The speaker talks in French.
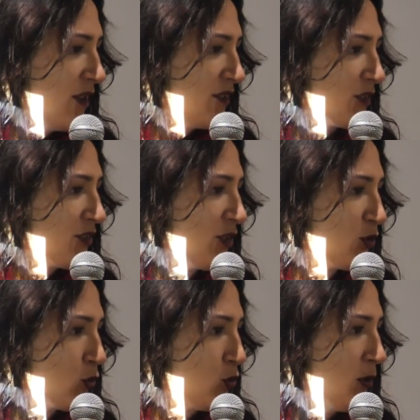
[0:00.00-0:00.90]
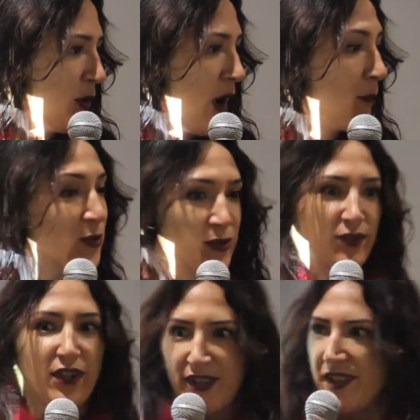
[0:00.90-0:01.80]
Dans le sens où, euh, en plus,
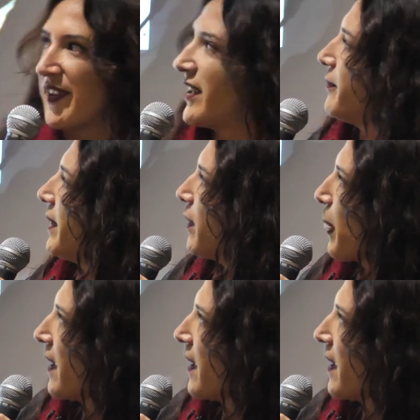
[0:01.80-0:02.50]
dans ces dessins animés,